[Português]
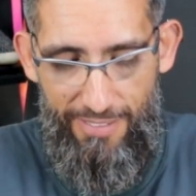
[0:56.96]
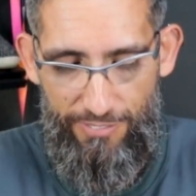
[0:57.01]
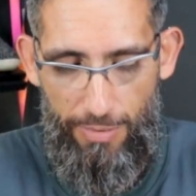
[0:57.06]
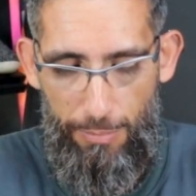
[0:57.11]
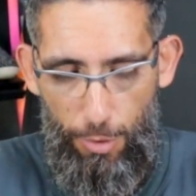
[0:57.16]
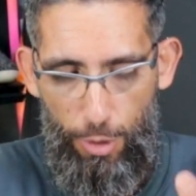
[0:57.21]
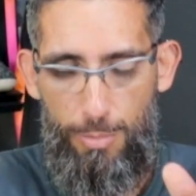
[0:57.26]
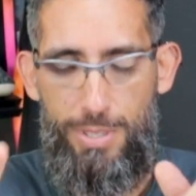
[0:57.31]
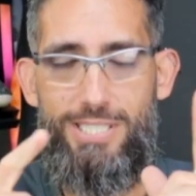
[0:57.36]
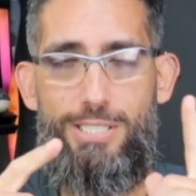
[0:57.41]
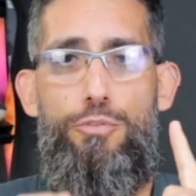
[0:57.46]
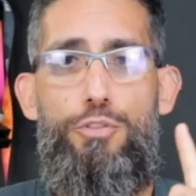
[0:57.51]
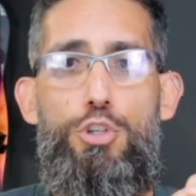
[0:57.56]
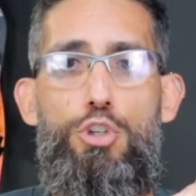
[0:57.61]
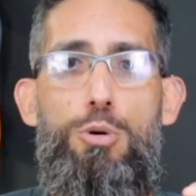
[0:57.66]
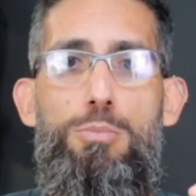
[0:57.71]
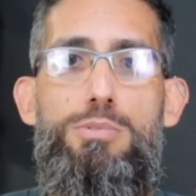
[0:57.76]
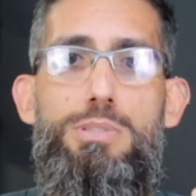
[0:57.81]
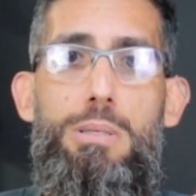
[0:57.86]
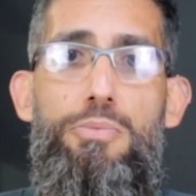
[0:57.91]
Vamos começar o vídeo
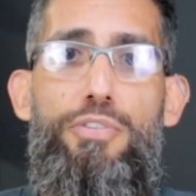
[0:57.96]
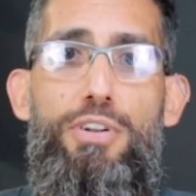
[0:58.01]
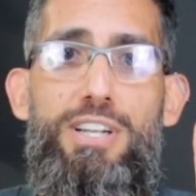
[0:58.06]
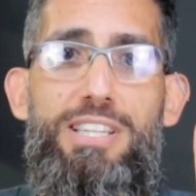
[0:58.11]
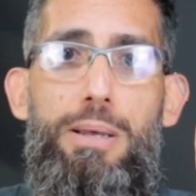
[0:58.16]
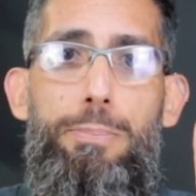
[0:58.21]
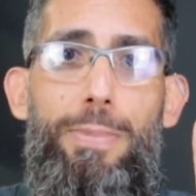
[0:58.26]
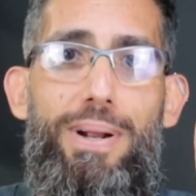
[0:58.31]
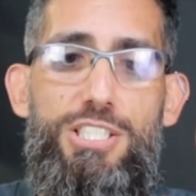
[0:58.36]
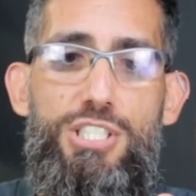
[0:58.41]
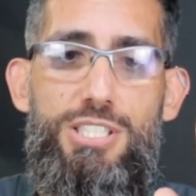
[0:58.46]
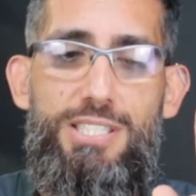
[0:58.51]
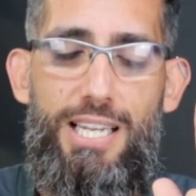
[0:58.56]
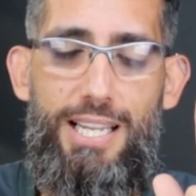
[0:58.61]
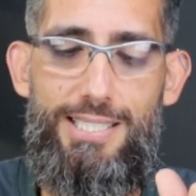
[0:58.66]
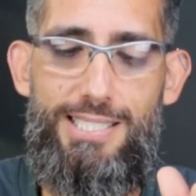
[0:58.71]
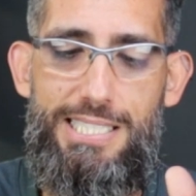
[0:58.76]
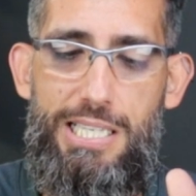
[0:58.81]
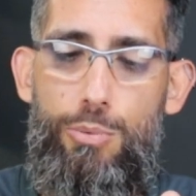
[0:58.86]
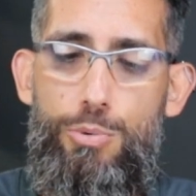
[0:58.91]
como sempre falando da parte de
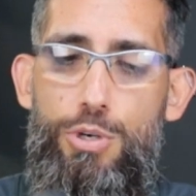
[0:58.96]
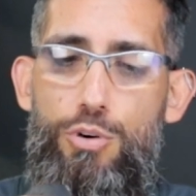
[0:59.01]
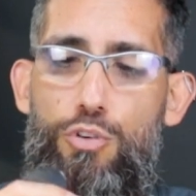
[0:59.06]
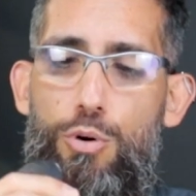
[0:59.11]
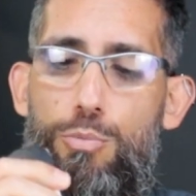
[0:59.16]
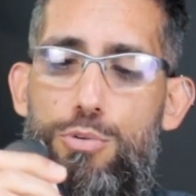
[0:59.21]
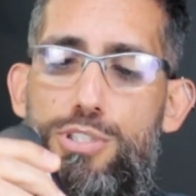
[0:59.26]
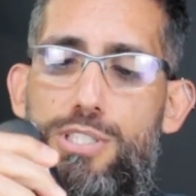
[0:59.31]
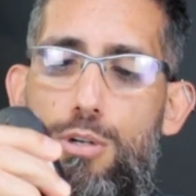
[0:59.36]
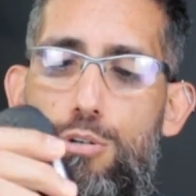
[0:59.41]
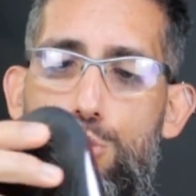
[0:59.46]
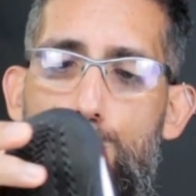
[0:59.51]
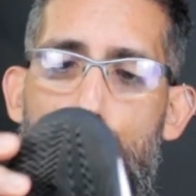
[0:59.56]
tração e eu vou mostrar o